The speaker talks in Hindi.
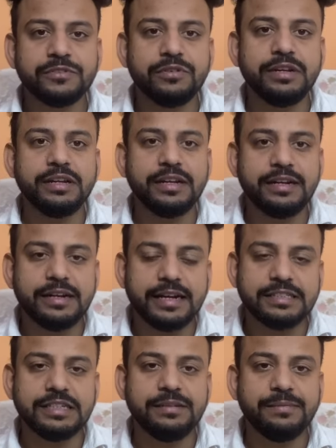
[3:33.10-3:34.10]
तो इनकी
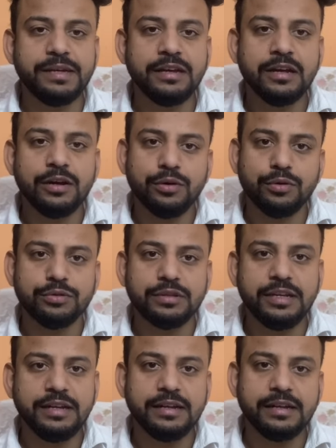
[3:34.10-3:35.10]
टेस्टिंग भी
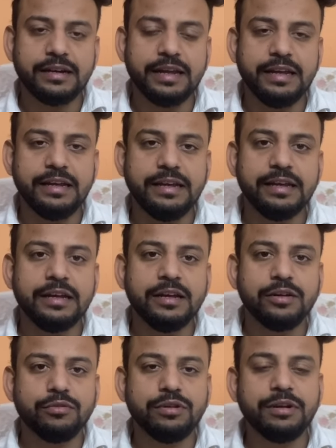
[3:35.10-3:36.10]
होती रहेगी
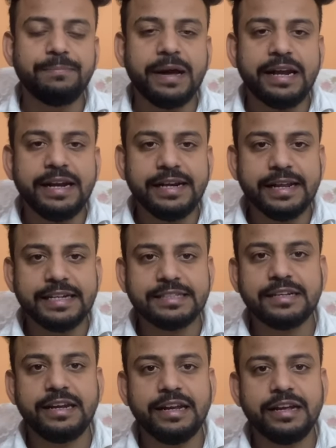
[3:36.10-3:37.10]
क्योंकि पहले
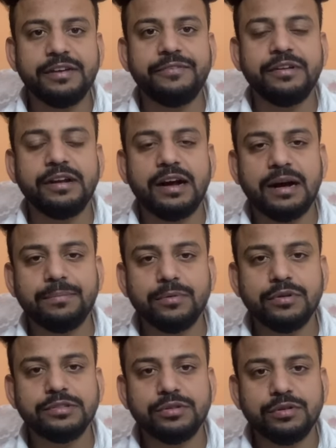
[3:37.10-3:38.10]
टेस्ट करेंगे फिर
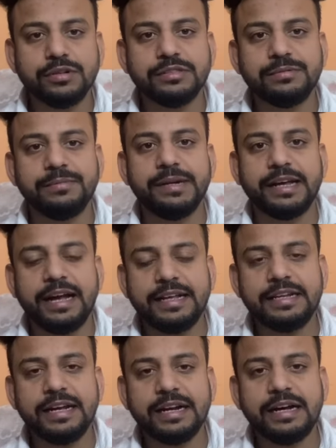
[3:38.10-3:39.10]
आपको इस रॉकेट्स में बिठाया
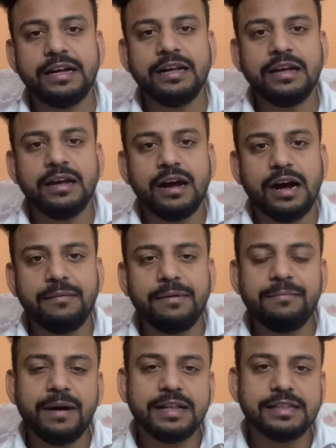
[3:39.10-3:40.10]
जाएगा अब
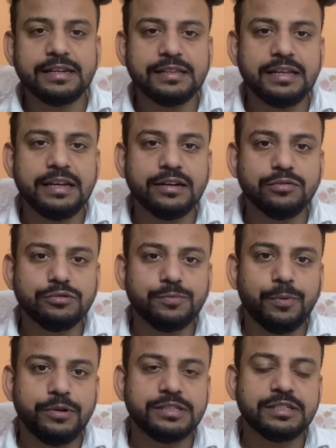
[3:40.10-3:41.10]
हम बात करते हैं कुछ
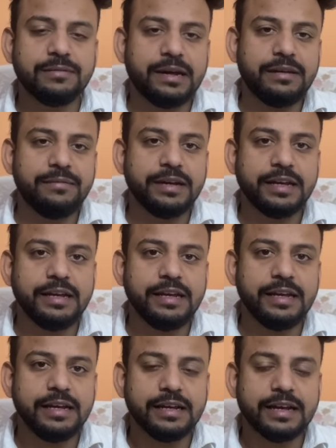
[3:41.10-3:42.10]
पॉइंट्स के बारे में कि
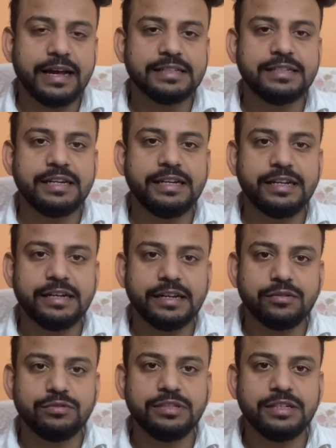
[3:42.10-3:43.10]
कैसे ये
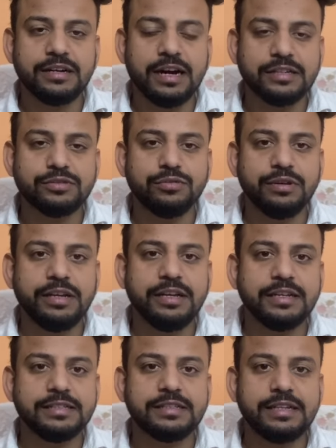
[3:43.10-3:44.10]
टेक्नोलॉजी खास होगी
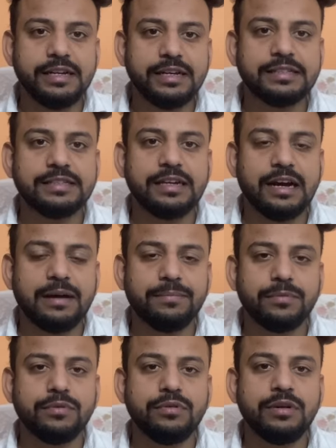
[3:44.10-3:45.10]
किस तरीके से
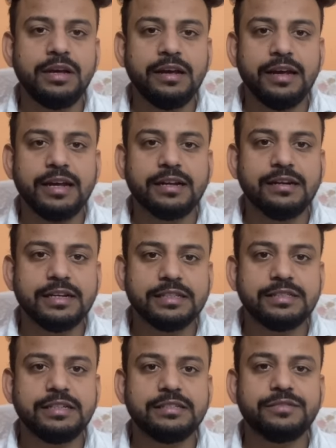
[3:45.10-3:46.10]
आपको एक
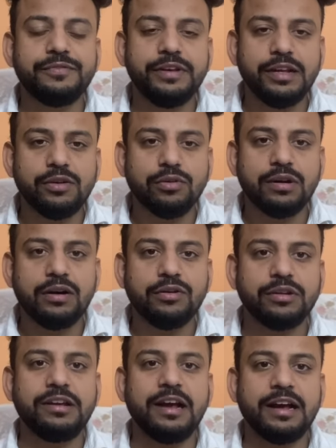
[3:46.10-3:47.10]
लग्जरीज फील होगा
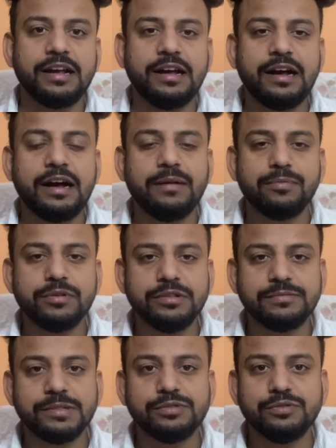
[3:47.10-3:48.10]
और क्या क्या आपको
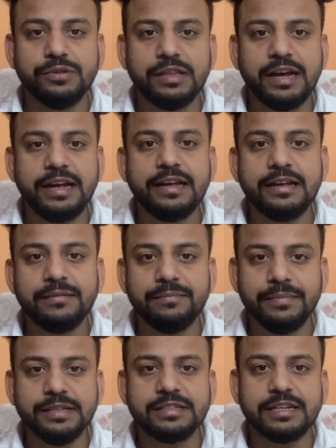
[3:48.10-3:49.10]
इसमें सुविधाएं
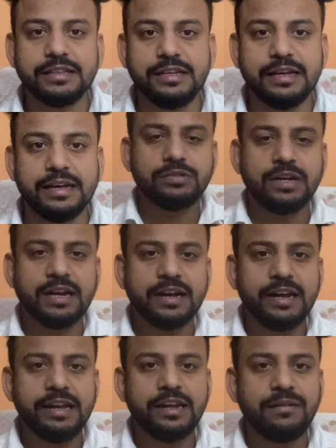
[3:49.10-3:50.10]
मिल सकती है
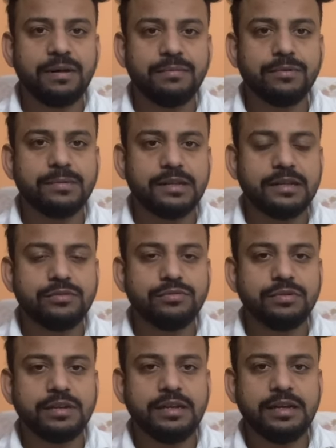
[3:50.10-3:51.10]
जानकारी के लिए मैं आपको बता दूं
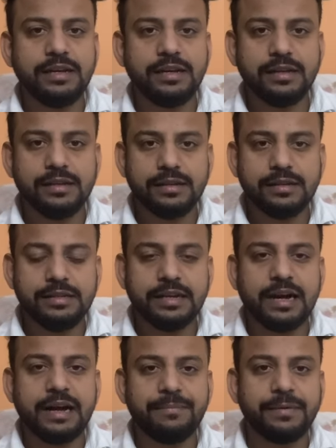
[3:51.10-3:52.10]
कि
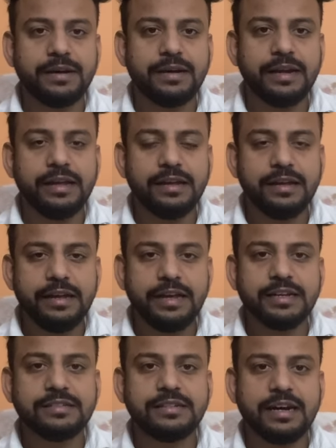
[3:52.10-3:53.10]
यहाँ पर एक